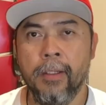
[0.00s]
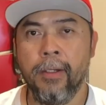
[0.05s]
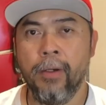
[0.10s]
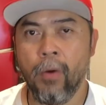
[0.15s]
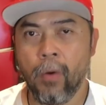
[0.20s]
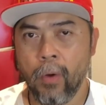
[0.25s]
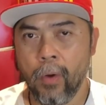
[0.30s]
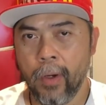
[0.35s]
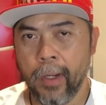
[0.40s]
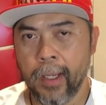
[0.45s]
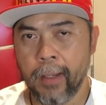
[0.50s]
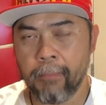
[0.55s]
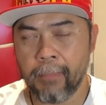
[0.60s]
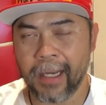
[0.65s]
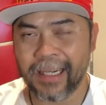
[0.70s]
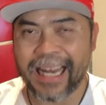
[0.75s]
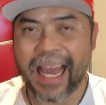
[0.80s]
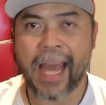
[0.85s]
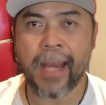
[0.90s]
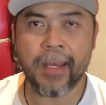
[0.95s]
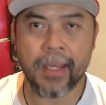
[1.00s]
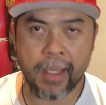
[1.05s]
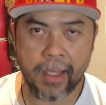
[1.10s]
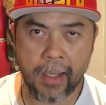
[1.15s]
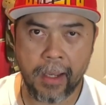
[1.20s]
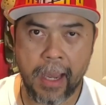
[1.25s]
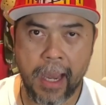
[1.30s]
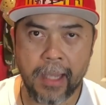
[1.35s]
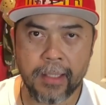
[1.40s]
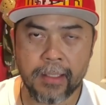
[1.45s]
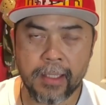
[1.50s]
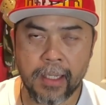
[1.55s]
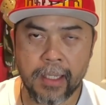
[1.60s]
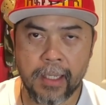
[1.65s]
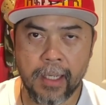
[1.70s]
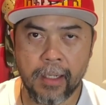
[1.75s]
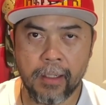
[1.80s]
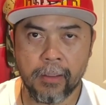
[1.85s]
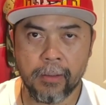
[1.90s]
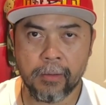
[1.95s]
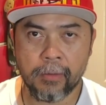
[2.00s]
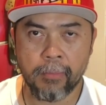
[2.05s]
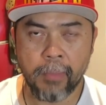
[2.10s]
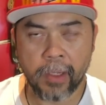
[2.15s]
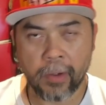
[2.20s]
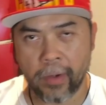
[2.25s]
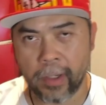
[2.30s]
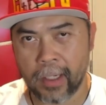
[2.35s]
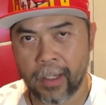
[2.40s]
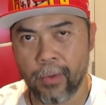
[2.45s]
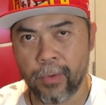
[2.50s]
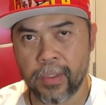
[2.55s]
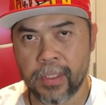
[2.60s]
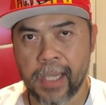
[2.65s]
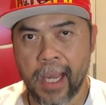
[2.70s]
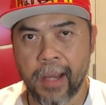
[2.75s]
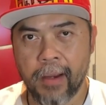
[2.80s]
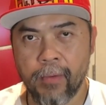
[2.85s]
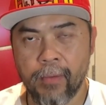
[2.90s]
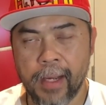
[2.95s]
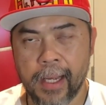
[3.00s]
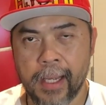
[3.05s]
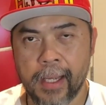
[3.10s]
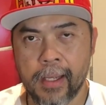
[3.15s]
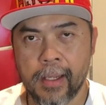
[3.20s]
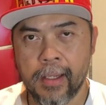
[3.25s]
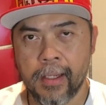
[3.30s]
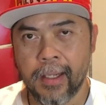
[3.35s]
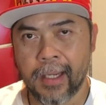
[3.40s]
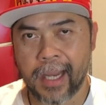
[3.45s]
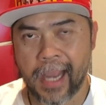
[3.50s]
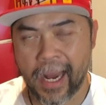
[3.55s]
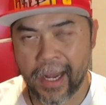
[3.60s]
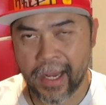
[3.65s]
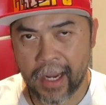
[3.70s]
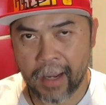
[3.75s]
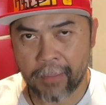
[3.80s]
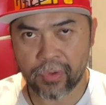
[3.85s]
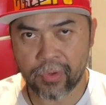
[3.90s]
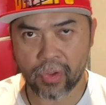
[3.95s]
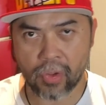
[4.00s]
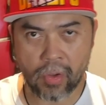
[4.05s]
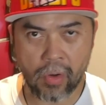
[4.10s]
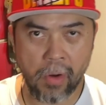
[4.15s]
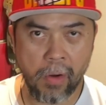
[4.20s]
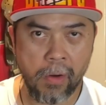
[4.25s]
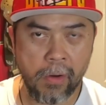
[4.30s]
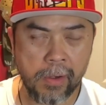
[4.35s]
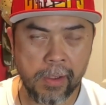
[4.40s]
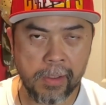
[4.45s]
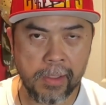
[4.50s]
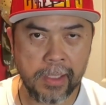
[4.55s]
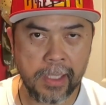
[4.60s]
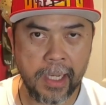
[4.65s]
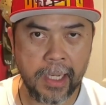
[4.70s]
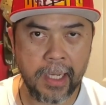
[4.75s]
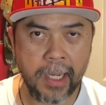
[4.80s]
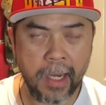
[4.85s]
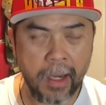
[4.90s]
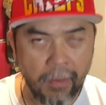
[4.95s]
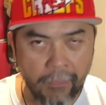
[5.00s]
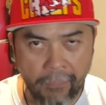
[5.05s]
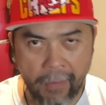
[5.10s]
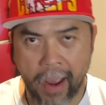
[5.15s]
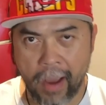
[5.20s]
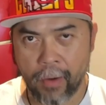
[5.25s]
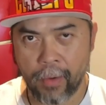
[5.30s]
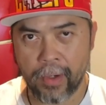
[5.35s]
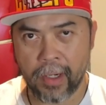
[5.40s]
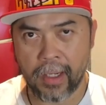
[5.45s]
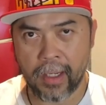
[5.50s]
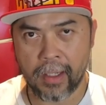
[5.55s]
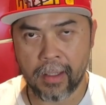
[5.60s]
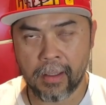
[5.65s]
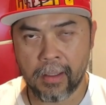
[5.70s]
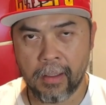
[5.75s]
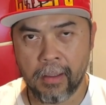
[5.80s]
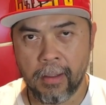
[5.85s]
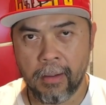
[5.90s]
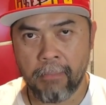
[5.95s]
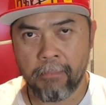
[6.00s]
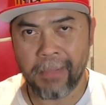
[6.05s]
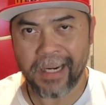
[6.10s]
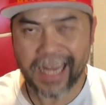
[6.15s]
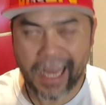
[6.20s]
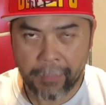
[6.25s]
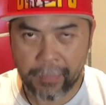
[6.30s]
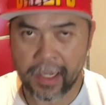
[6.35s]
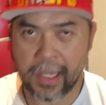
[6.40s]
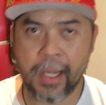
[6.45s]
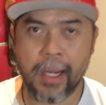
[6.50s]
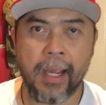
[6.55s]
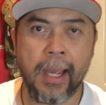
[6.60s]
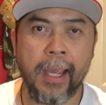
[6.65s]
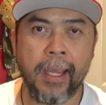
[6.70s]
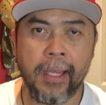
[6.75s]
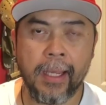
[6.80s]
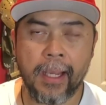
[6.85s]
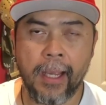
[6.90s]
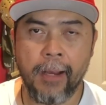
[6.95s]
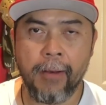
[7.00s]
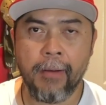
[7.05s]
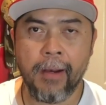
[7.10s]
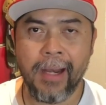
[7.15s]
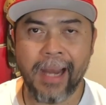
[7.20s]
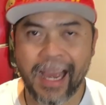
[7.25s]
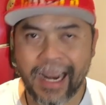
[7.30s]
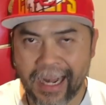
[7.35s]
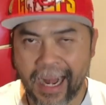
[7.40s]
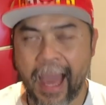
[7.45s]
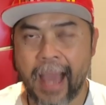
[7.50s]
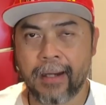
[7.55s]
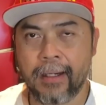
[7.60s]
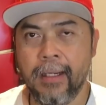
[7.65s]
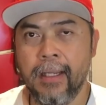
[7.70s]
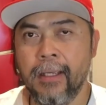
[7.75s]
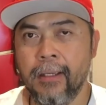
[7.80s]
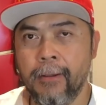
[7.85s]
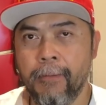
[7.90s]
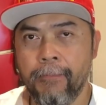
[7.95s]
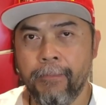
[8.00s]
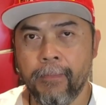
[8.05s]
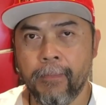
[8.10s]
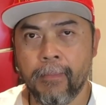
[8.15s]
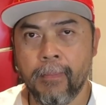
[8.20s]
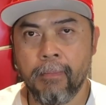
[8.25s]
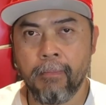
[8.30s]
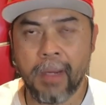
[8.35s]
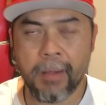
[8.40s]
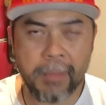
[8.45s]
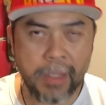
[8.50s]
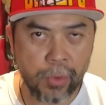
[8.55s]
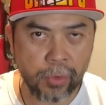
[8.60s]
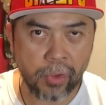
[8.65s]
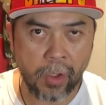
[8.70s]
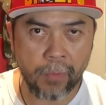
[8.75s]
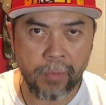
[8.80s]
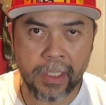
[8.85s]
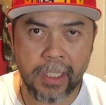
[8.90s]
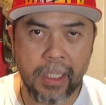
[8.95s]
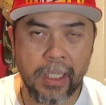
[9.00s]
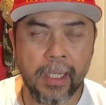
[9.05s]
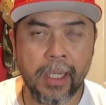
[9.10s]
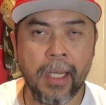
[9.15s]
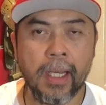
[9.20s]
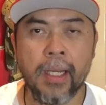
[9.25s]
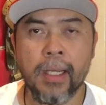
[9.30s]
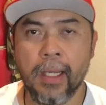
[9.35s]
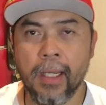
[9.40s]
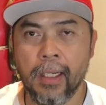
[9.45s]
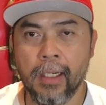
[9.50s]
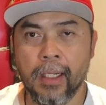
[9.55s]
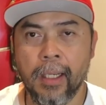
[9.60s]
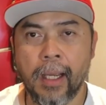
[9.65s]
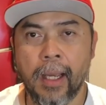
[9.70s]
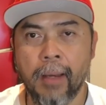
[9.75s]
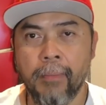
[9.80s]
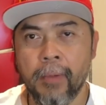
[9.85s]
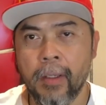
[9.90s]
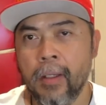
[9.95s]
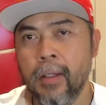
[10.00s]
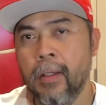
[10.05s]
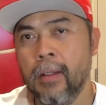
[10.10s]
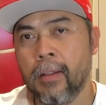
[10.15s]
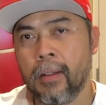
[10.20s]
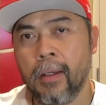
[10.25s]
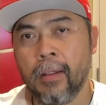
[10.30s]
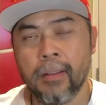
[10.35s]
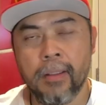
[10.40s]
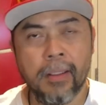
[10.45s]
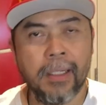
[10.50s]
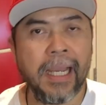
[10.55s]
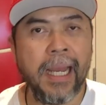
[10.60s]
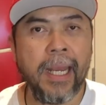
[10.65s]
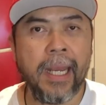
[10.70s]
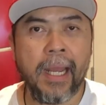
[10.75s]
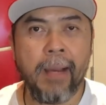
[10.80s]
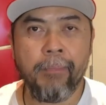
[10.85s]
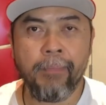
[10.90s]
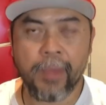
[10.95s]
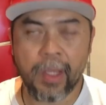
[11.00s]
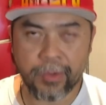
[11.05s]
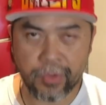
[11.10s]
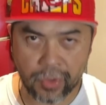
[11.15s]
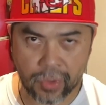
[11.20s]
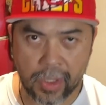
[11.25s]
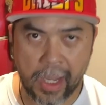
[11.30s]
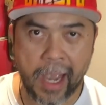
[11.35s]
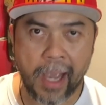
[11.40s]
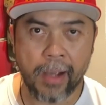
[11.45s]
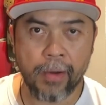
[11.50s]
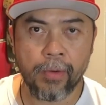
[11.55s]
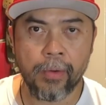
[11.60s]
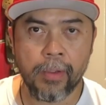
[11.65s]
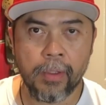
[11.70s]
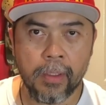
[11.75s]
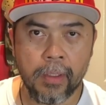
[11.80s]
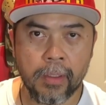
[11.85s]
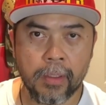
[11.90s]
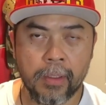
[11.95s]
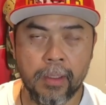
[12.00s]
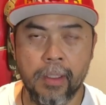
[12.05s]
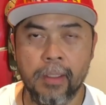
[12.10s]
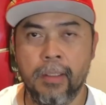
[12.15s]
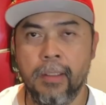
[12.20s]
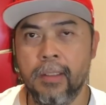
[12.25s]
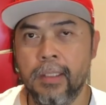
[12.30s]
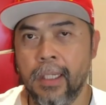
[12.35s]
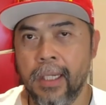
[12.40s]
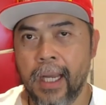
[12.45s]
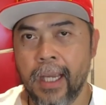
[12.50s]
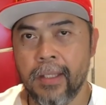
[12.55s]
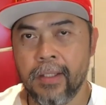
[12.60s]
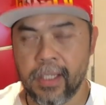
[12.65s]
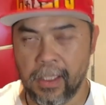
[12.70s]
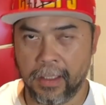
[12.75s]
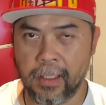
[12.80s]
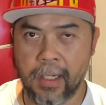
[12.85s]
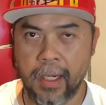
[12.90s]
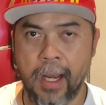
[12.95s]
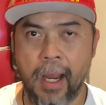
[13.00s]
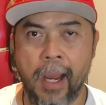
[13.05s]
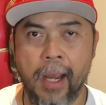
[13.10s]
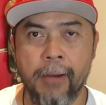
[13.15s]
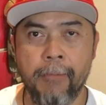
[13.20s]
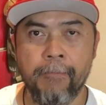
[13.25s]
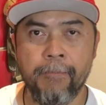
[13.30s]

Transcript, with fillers: โดยบางท่านเนี่ยอาจจะยังไม่ค่อยเข้าใจว่าการทำสกอร์ใน เอ็น เอฟ แอล เนี่ยมันทำกันยังไงกันหลักๆเนี่ยมันมีอยู่สองวิธีแค่นั้นเองนะครับก็คือการทำทัชดาวน์ก็คือจะได้เจ็ดคะแนน